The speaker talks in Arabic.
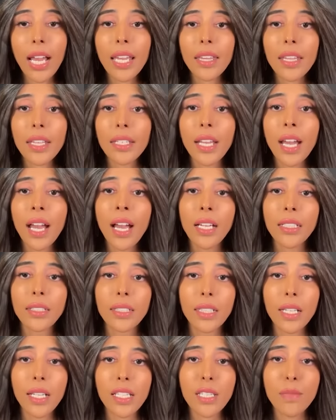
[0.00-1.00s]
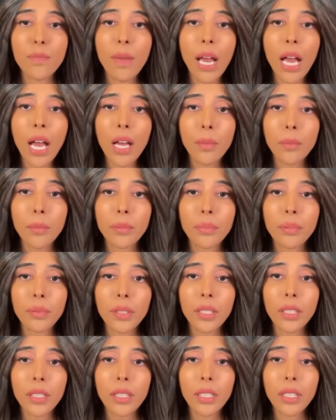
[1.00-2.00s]
أيضا أحد الأسباب
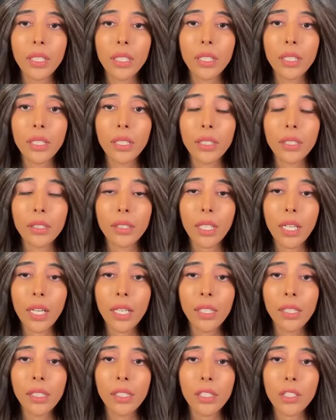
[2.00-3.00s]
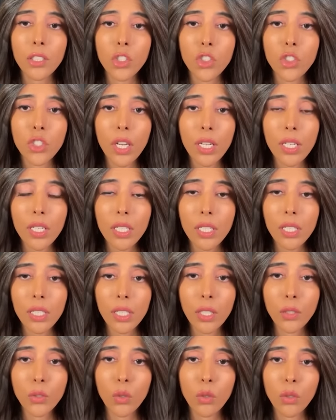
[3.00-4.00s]
اللي تخلي
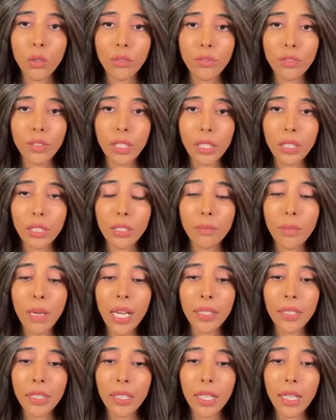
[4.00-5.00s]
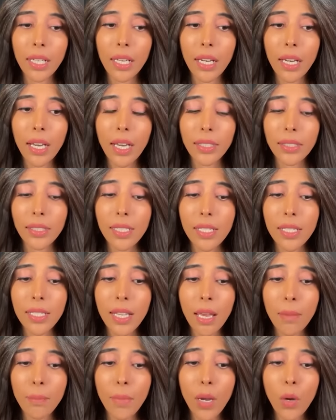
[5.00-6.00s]
الشخص يدخل في إدمان العلاقات
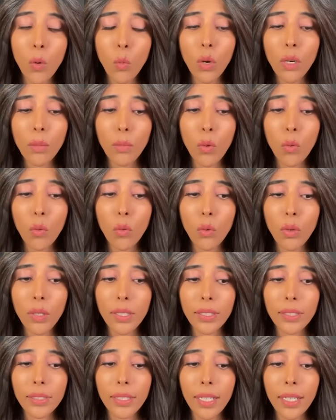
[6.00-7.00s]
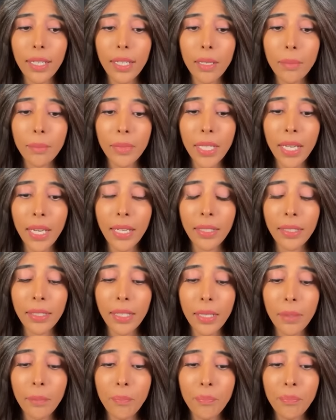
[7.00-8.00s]
السامة هو الموضوع اللي تكلمنا
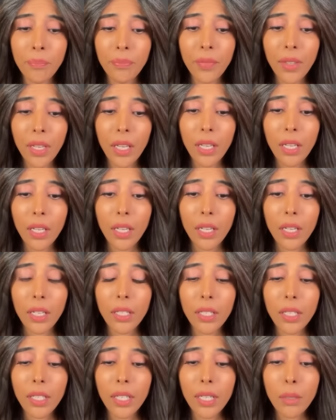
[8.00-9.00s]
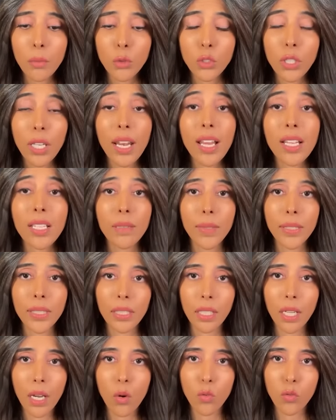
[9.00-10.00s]
عنه اللي هي متلازمة
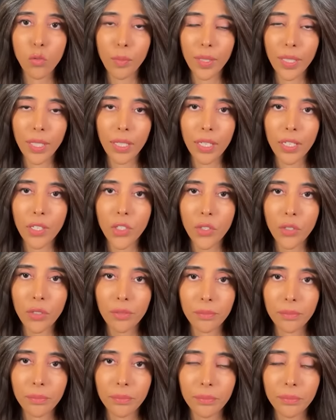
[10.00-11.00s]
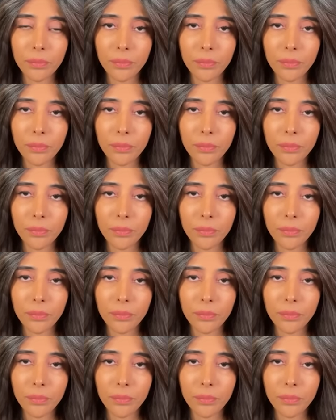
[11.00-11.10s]
الخوف من الهجر